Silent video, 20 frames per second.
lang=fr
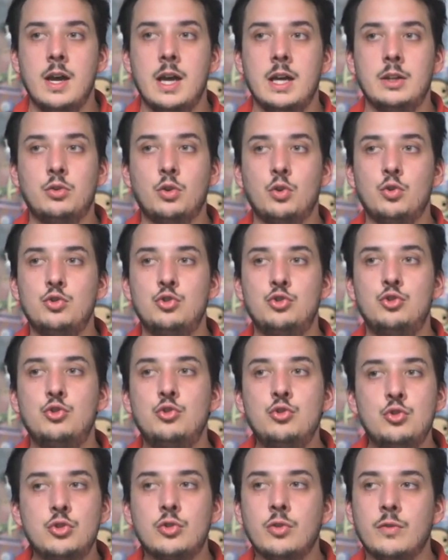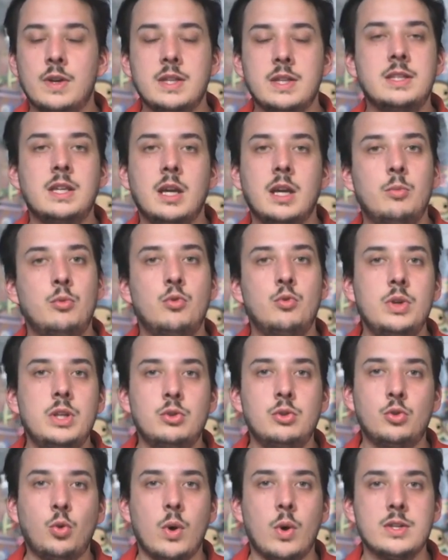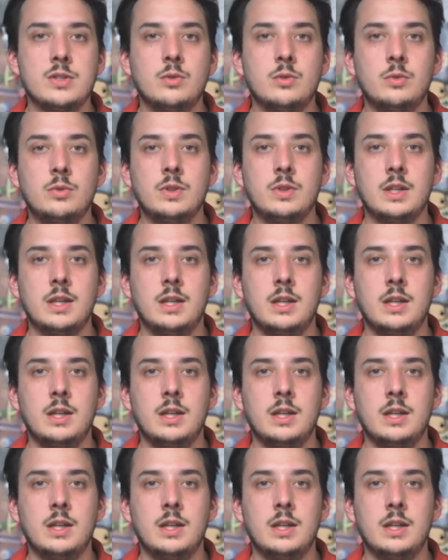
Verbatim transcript: être juste, on va dire ébloui de 3 secondes,